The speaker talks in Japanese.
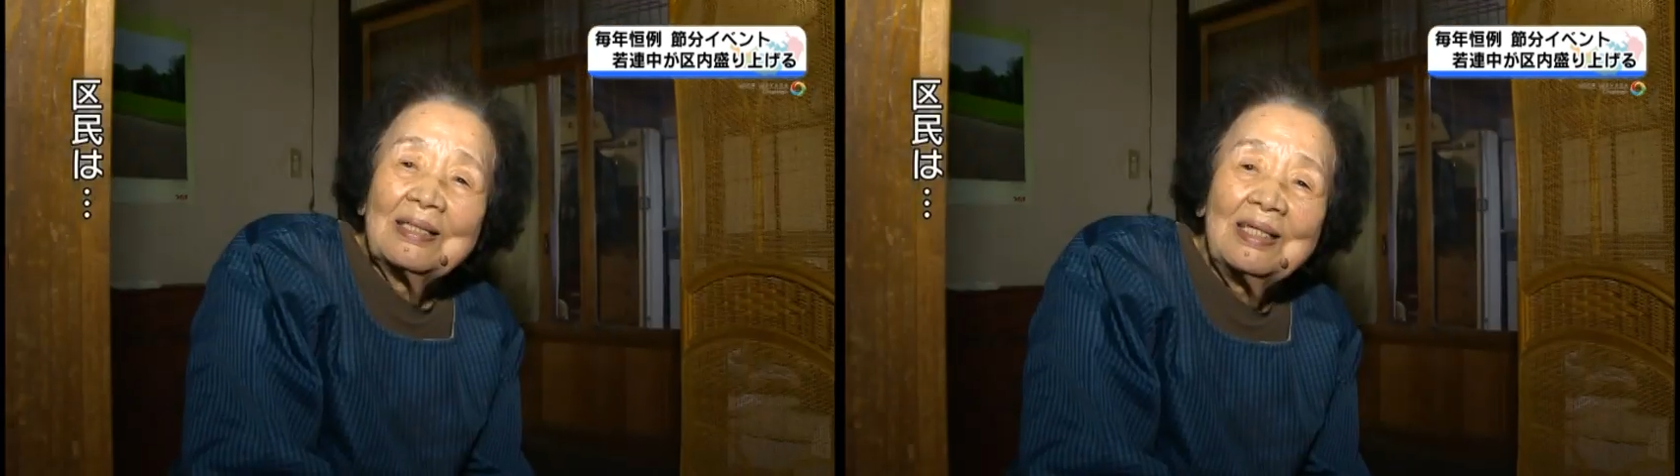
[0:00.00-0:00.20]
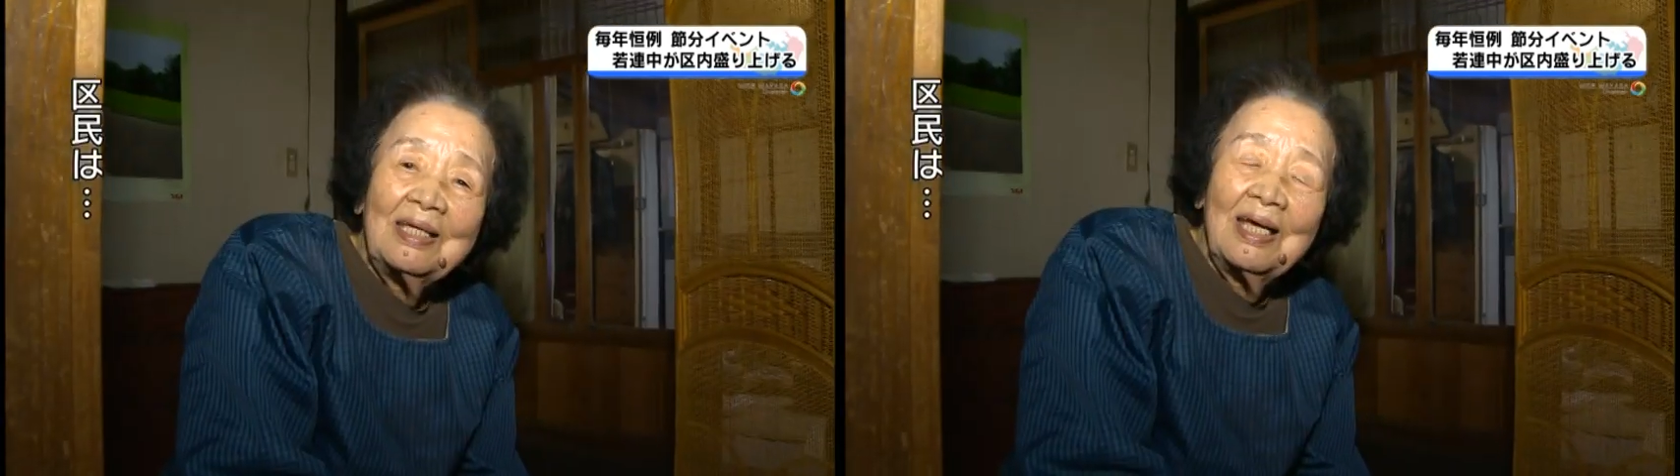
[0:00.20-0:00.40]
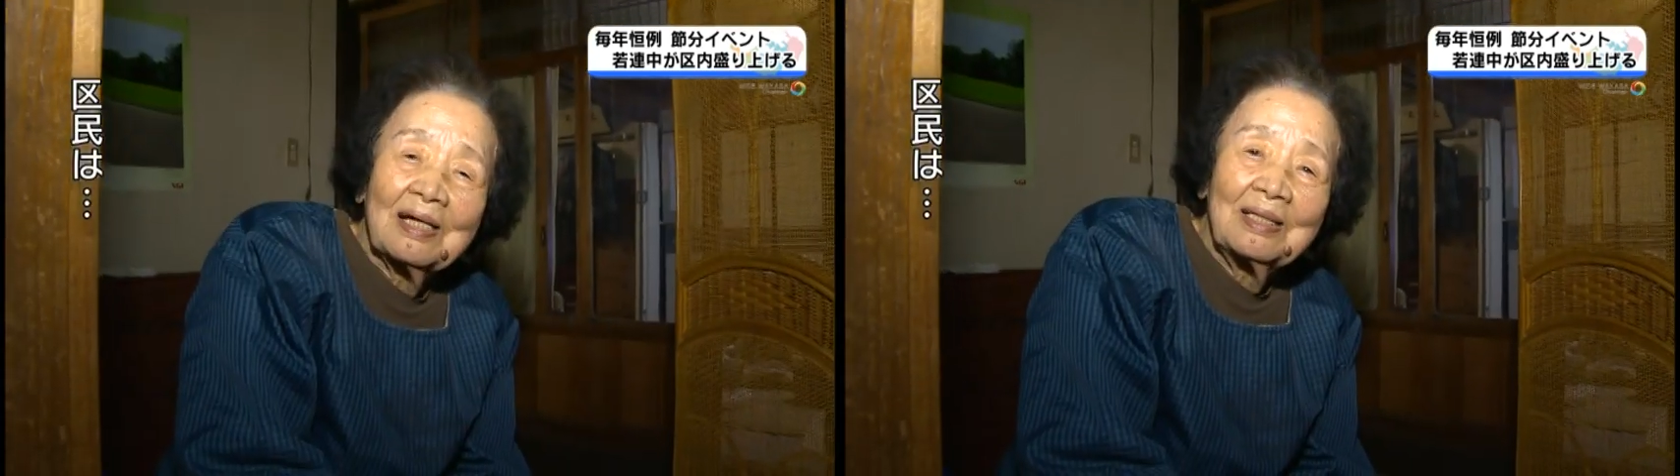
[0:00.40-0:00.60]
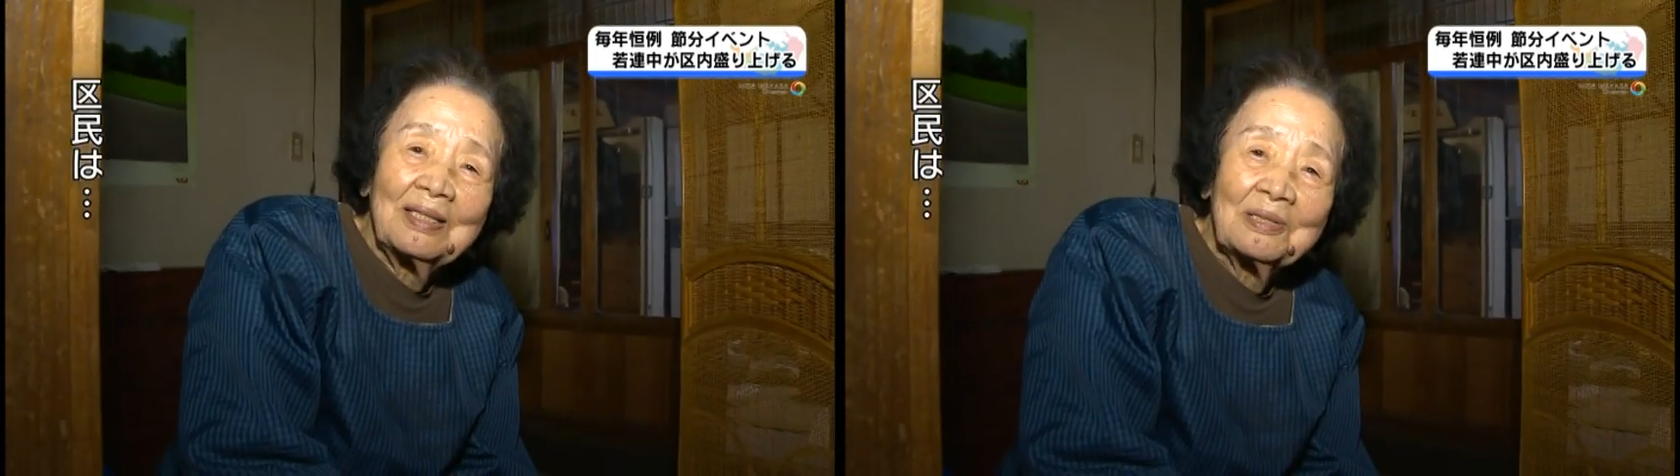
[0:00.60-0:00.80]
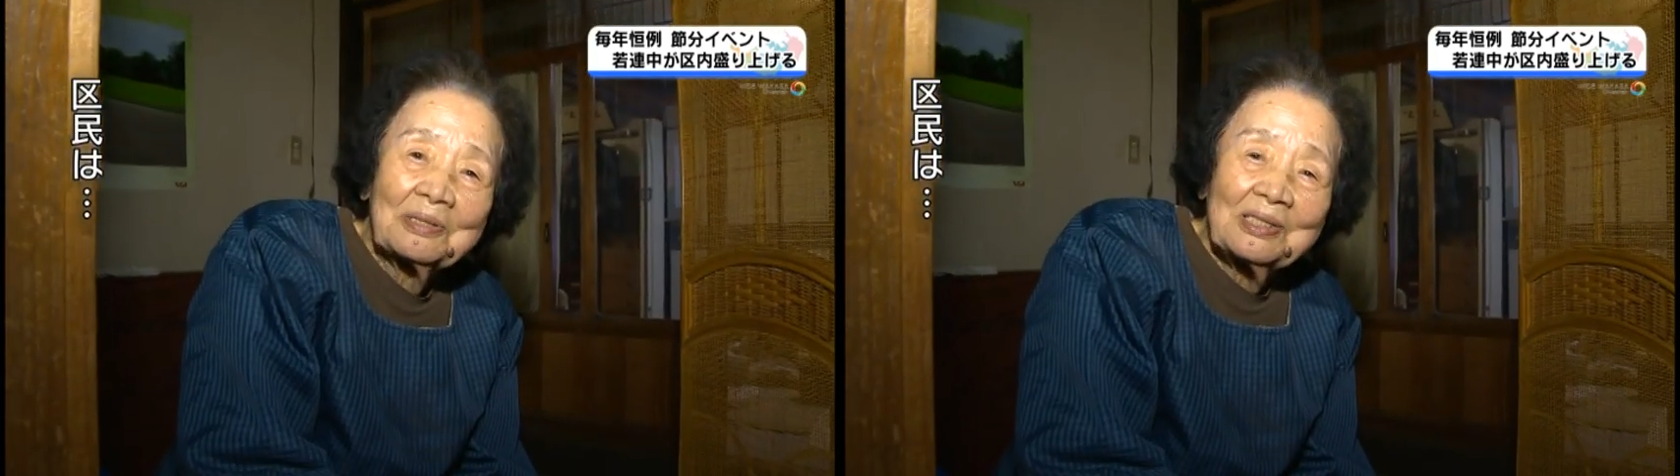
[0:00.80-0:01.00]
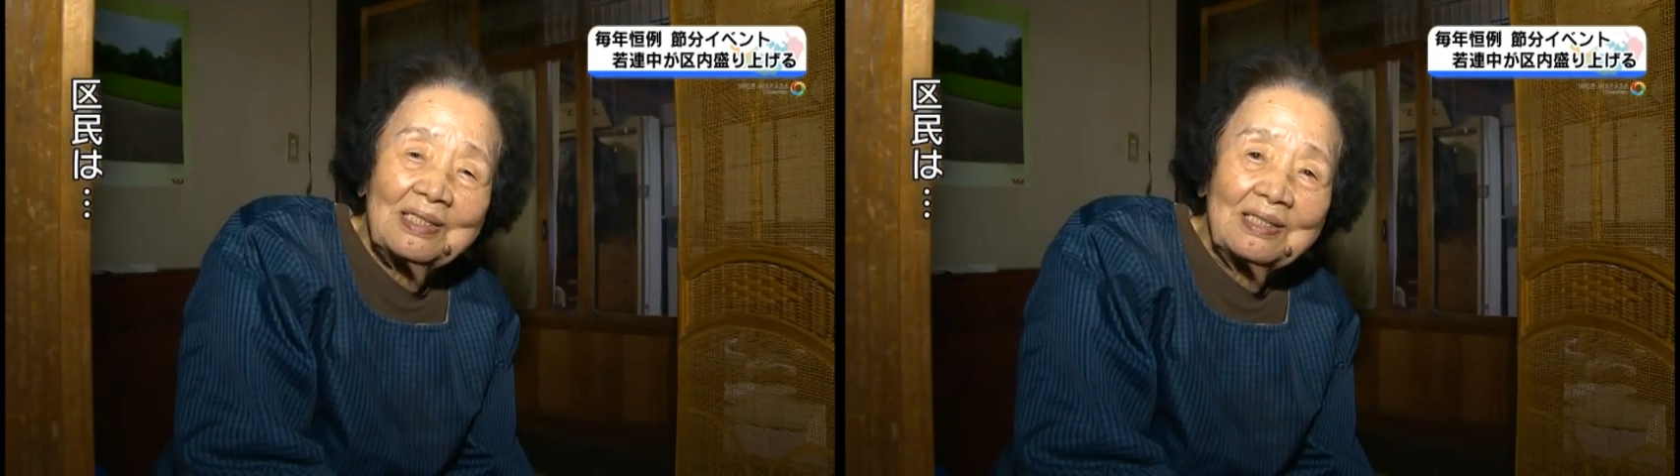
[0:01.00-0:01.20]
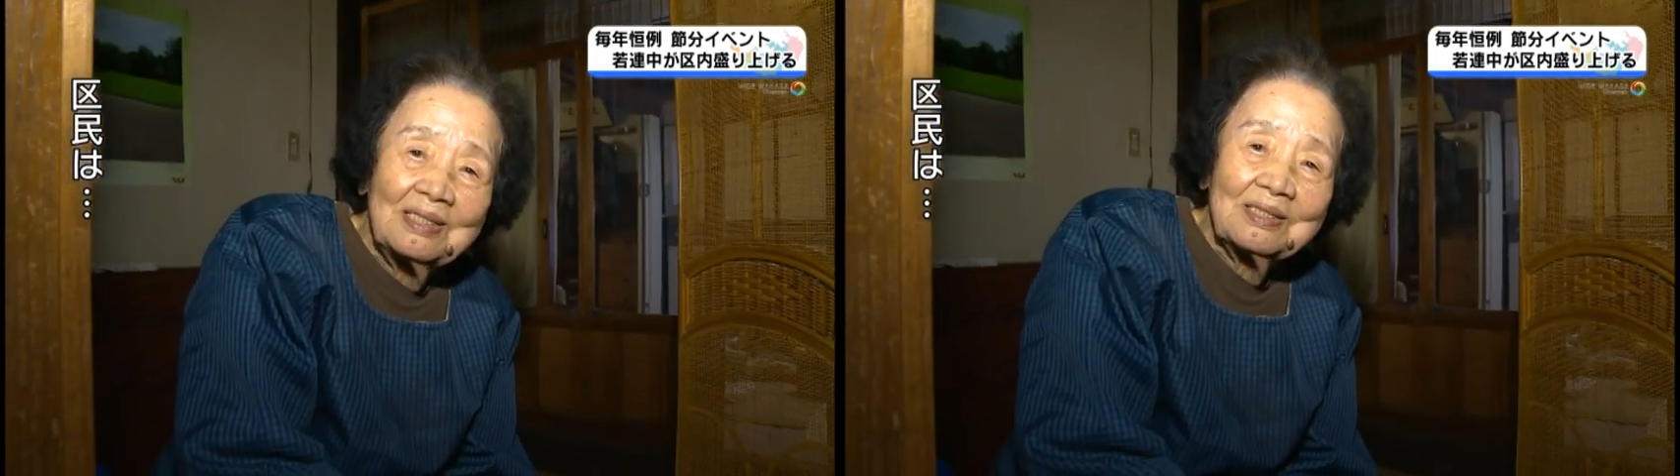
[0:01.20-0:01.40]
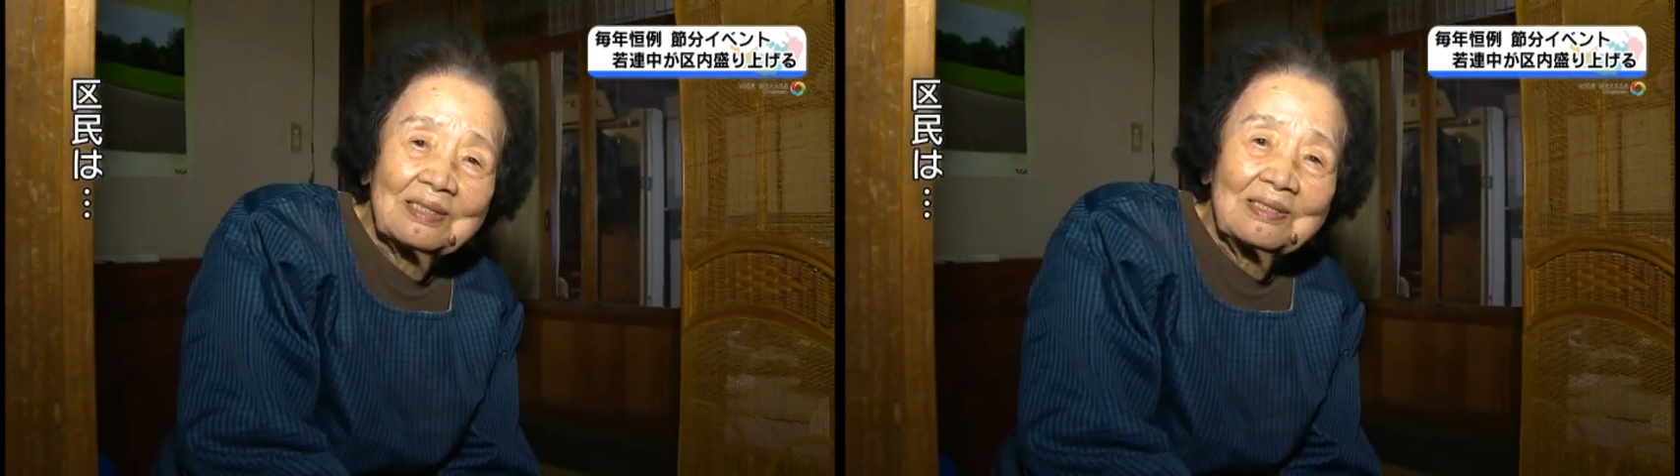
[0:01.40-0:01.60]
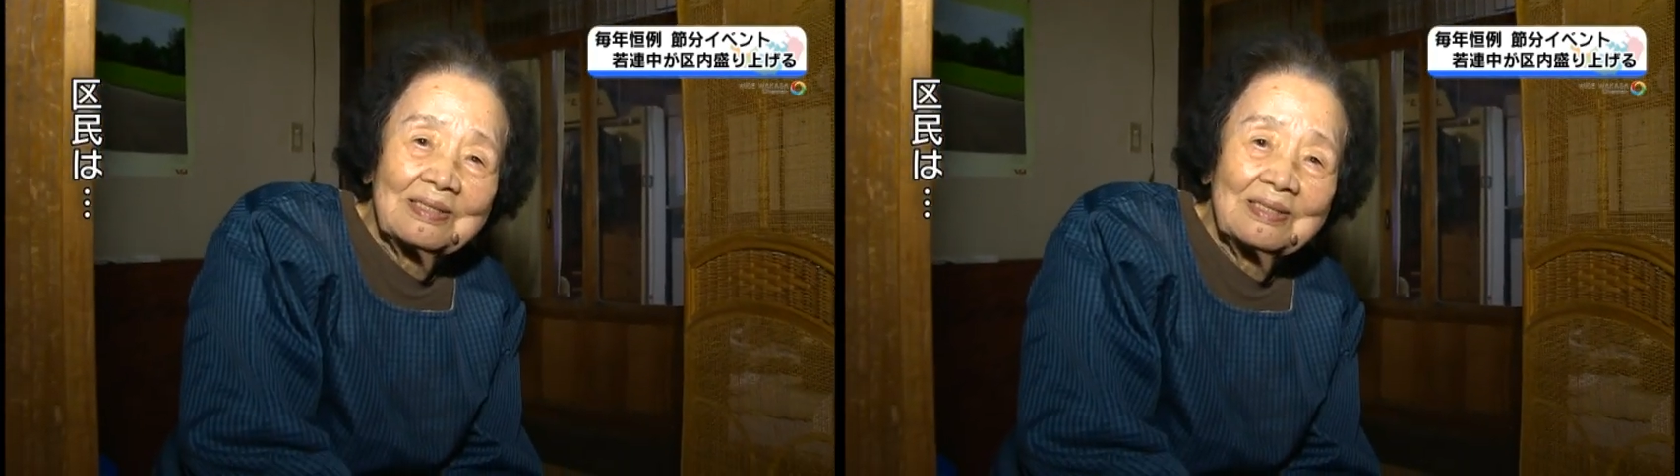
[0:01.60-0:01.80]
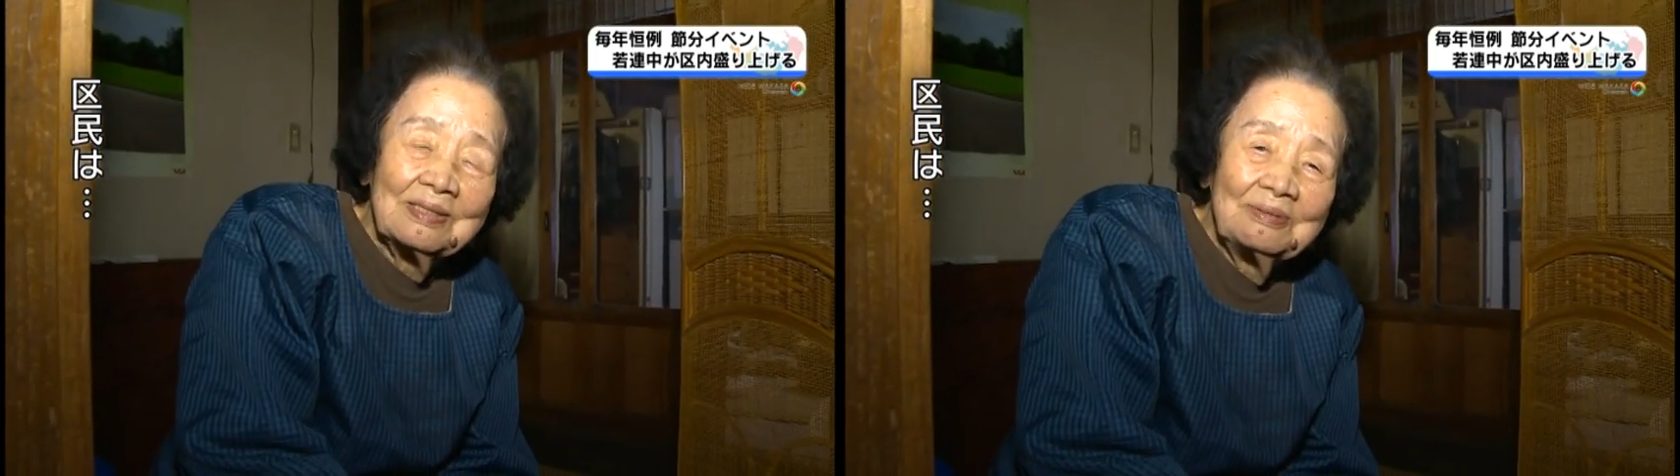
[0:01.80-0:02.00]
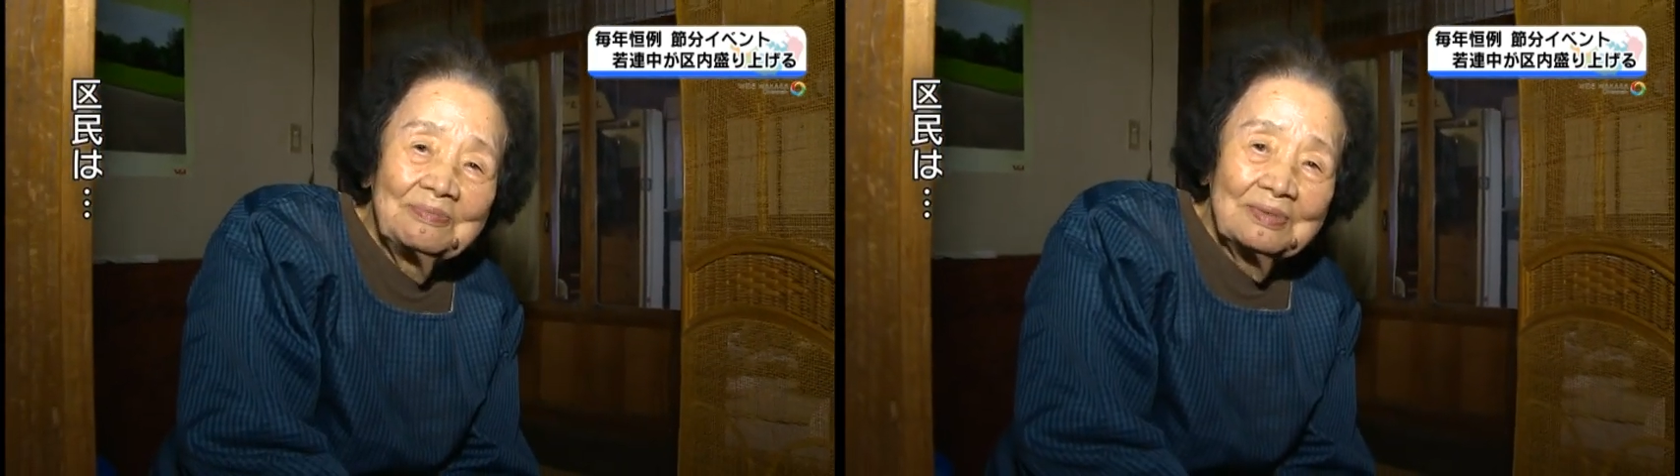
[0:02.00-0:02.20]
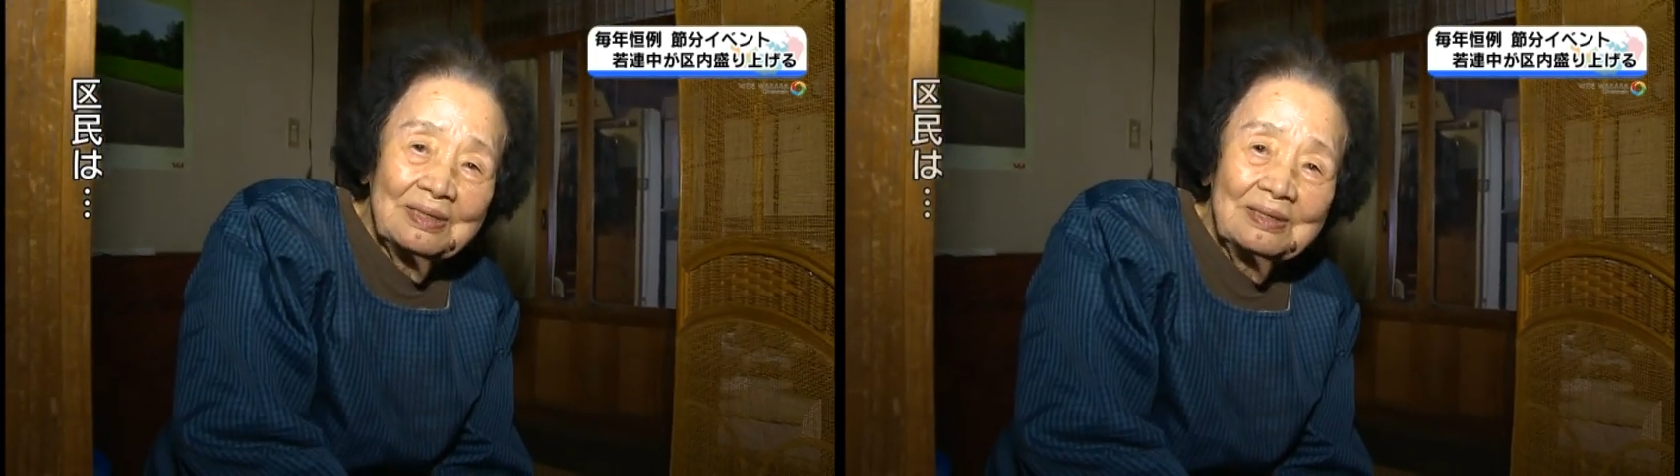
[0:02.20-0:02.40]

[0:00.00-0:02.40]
新上がりよろしいです。う